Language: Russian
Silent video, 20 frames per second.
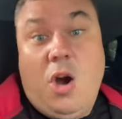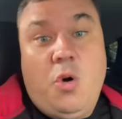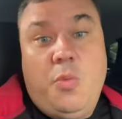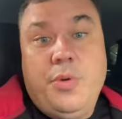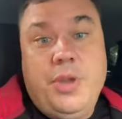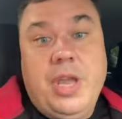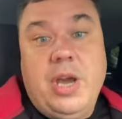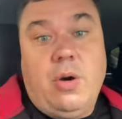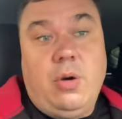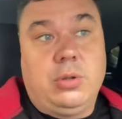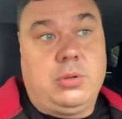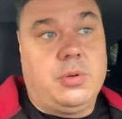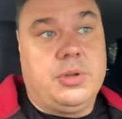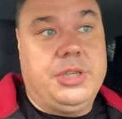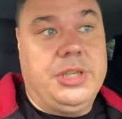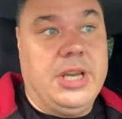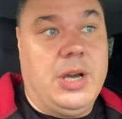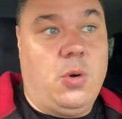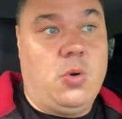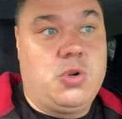у меня, вот,
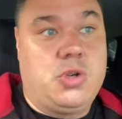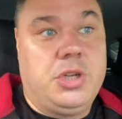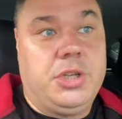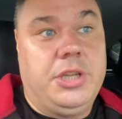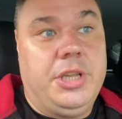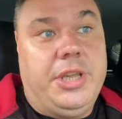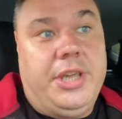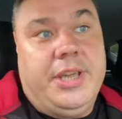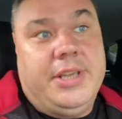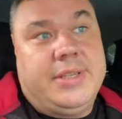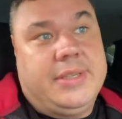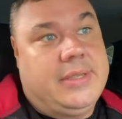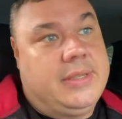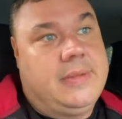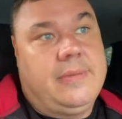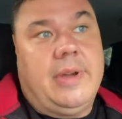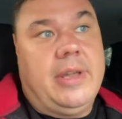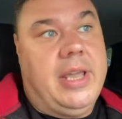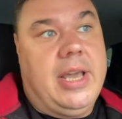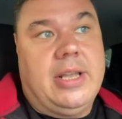друзья, у жены есть
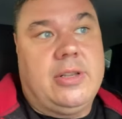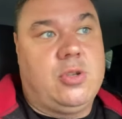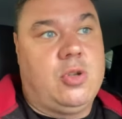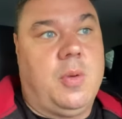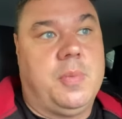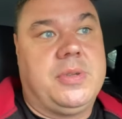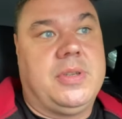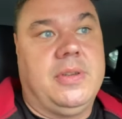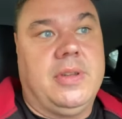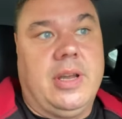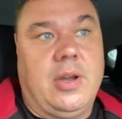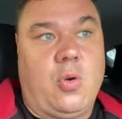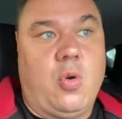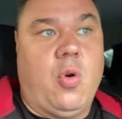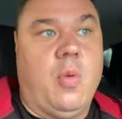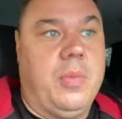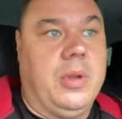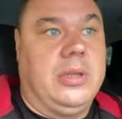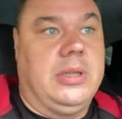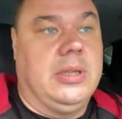своя собственная
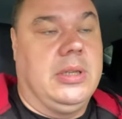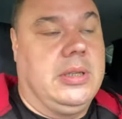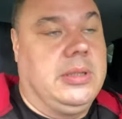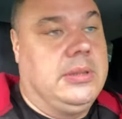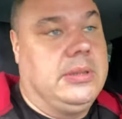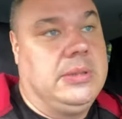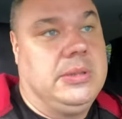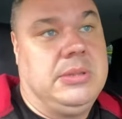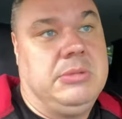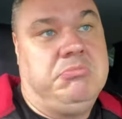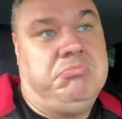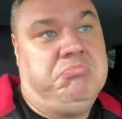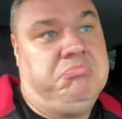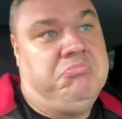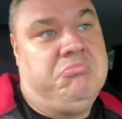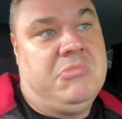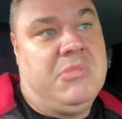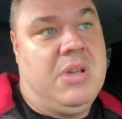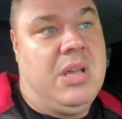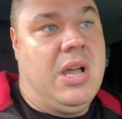комната.
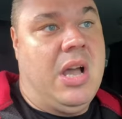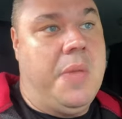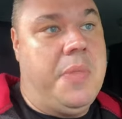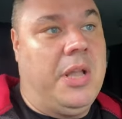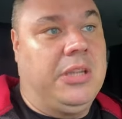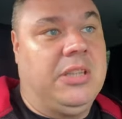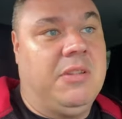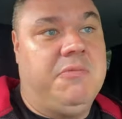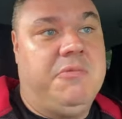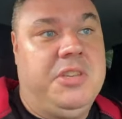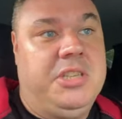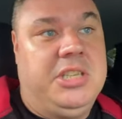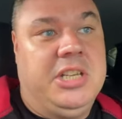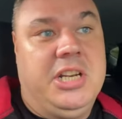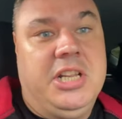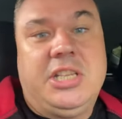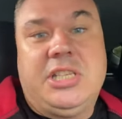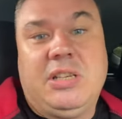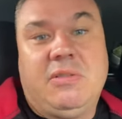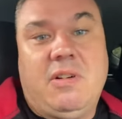Она там
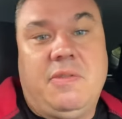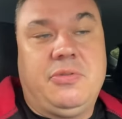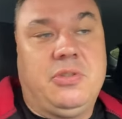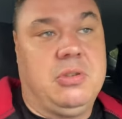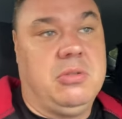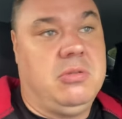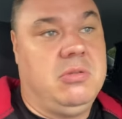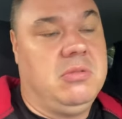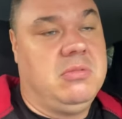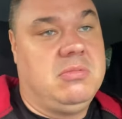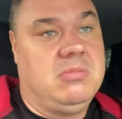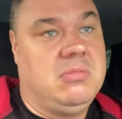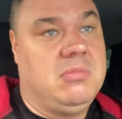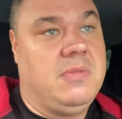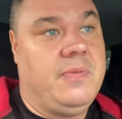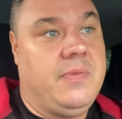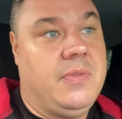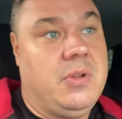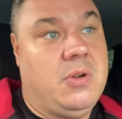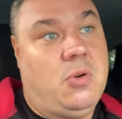веселится вовсю,
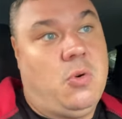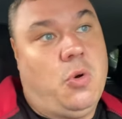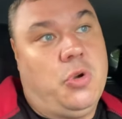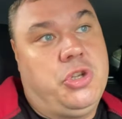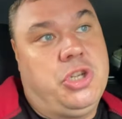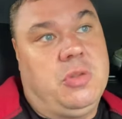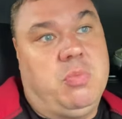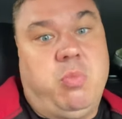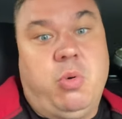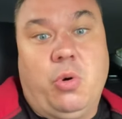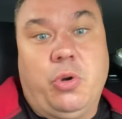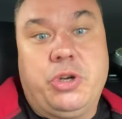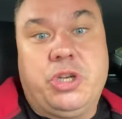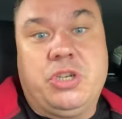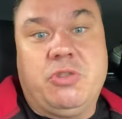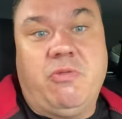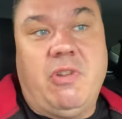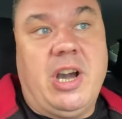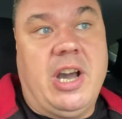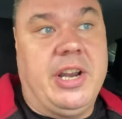хочет борщ
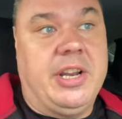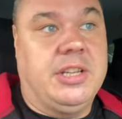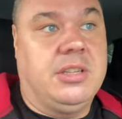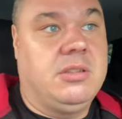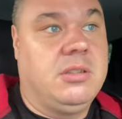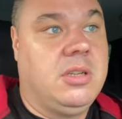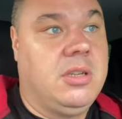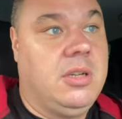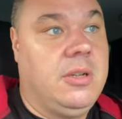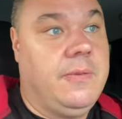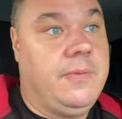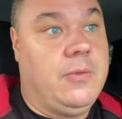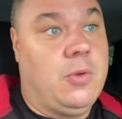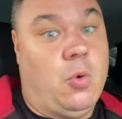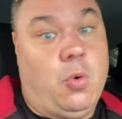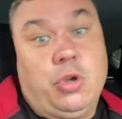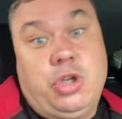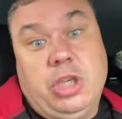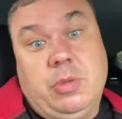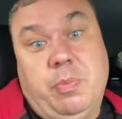варит,
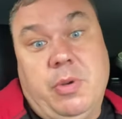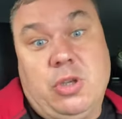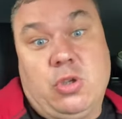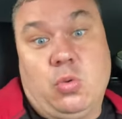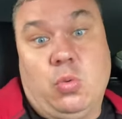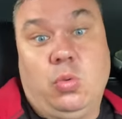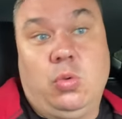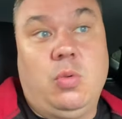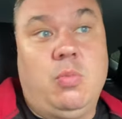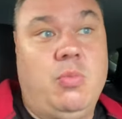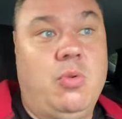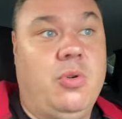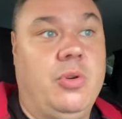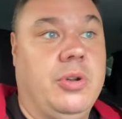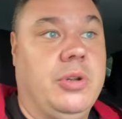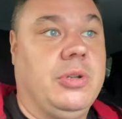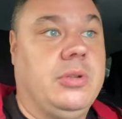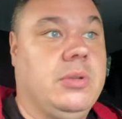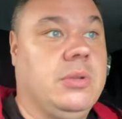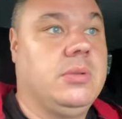хочет посуду моет.